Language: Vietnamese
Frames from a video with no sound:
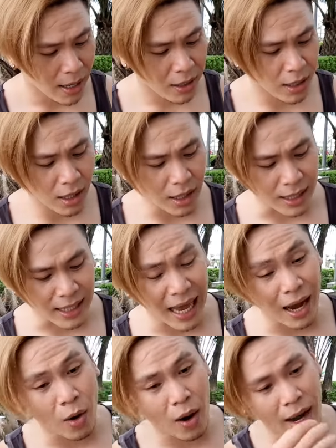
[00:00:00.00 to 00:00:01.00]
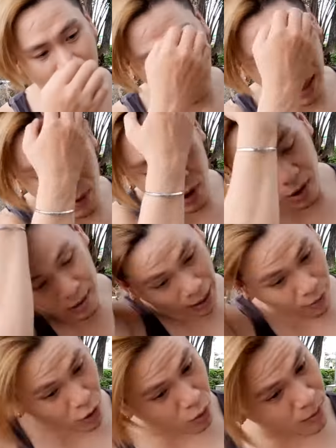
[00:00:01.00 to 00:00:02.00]
nó rất là xa hoa cái mùi hương
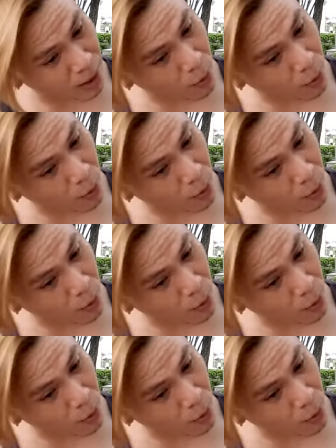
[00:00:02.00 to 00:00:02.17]
tạo cho chúng ta